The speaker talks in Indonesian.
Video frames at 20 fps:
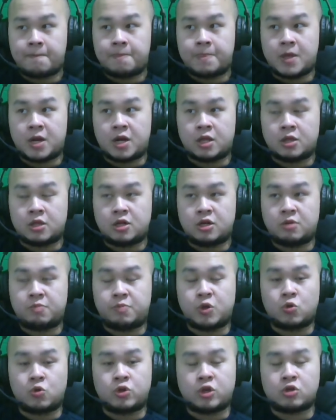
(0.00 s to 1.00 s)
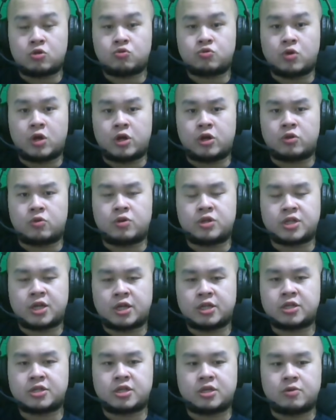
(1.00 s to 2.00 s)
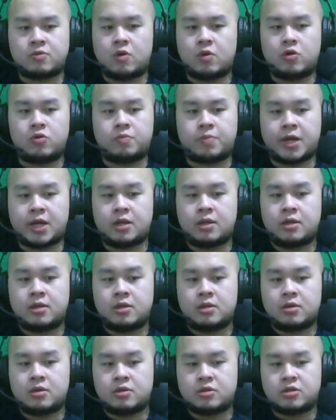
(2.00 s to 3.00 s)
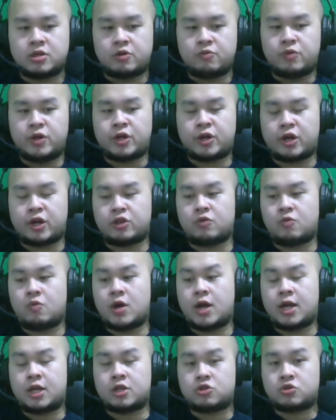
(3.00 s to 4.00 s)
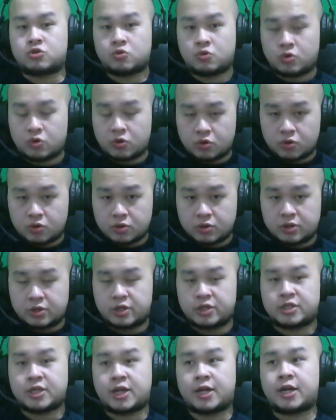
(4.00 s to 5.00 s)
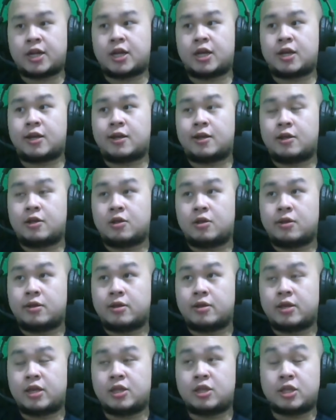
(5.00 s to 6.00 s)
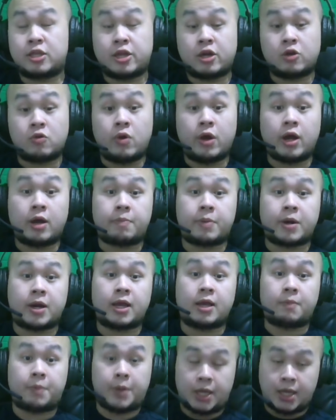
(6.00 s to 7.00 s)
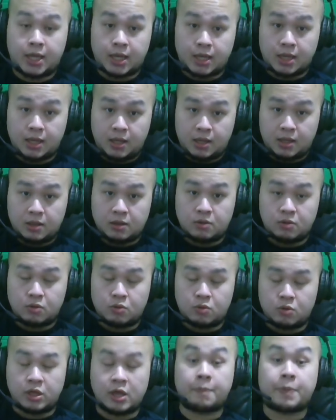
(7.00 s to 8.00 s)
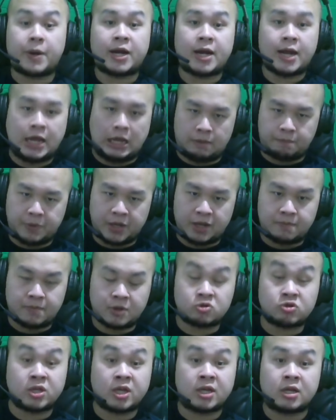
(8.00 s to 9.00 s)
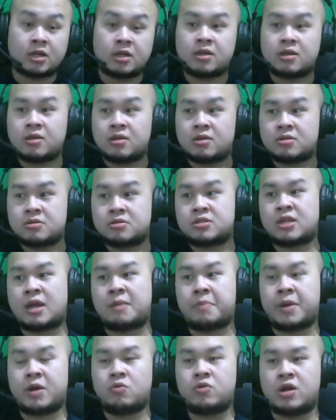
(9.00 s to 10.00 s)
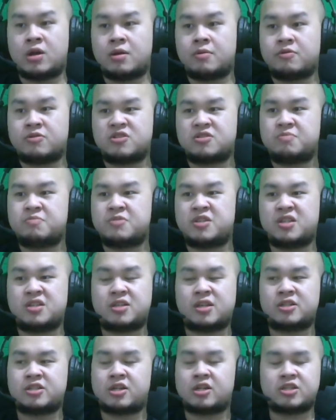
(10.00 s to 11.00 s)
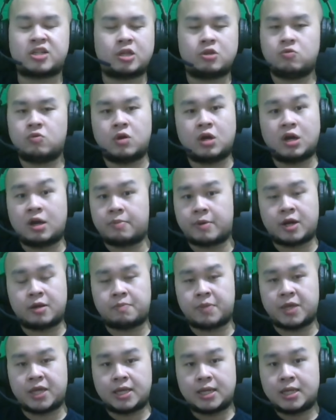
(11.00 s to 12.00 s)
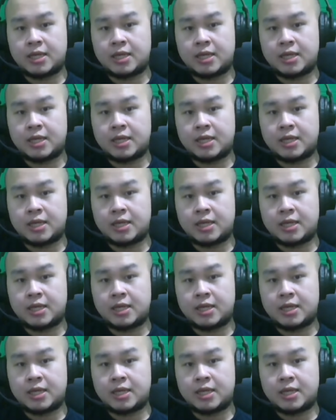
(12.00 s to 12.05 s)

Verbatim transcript: Dan nanti di bio-nya itu juga ada tulisannya sih, gue lupa. Jadi win rate gue ancur di sana. Intinya gue nggak pernah epic. Ya pernah epic, maksudnya sampai udah season selesai itu gue nggak pernah epic.